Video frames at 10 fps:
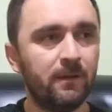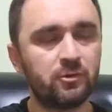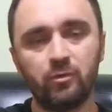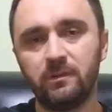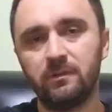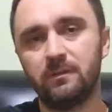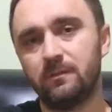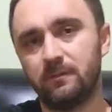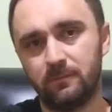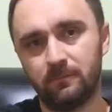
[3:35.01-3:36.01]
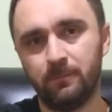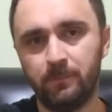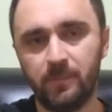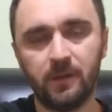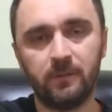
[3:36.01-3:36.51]
e, şu an
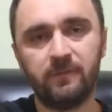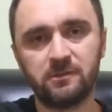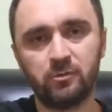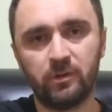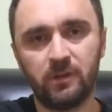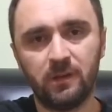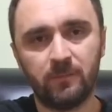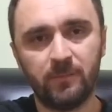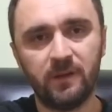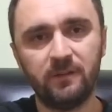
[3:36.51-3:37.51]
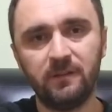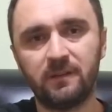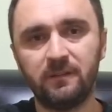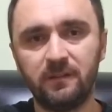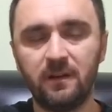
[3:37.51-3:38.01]
bayağı fazla oy alan, yani bayağı
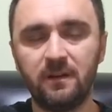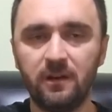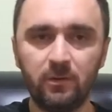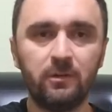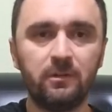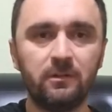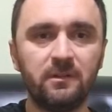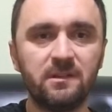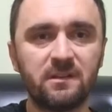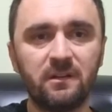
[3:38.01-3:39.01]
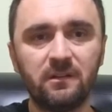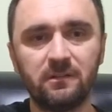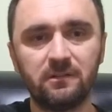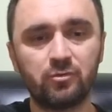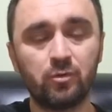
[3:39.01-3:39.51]
derken diğerlerine nazaran
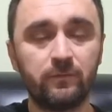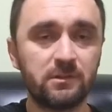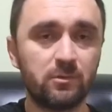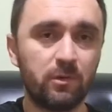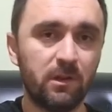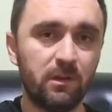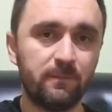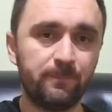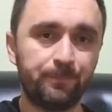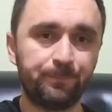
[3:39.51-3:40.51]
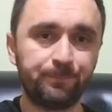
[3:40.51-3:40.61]
çok fazla oy alan